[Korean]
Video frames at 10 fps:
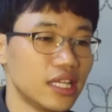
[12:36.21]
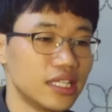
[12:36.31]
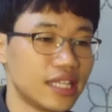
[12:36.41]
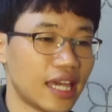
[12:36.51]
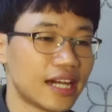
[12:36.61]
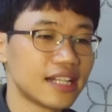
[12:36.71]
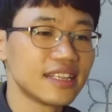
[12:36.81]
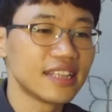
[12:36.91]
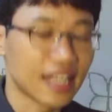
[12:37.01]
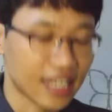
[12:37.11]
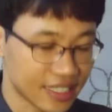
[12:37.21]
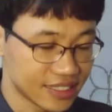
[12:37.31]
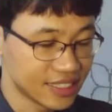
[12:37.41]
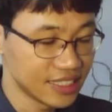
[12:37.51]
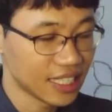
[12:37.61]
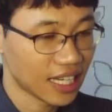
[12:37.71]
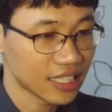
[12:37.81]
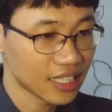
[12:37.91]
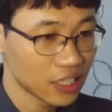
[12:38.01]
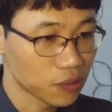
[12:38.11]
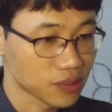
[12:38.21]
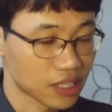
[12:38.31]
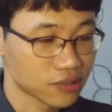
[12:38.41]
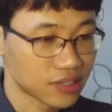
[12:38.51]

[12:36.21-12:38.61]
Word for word: yell at이 하나의 동사라고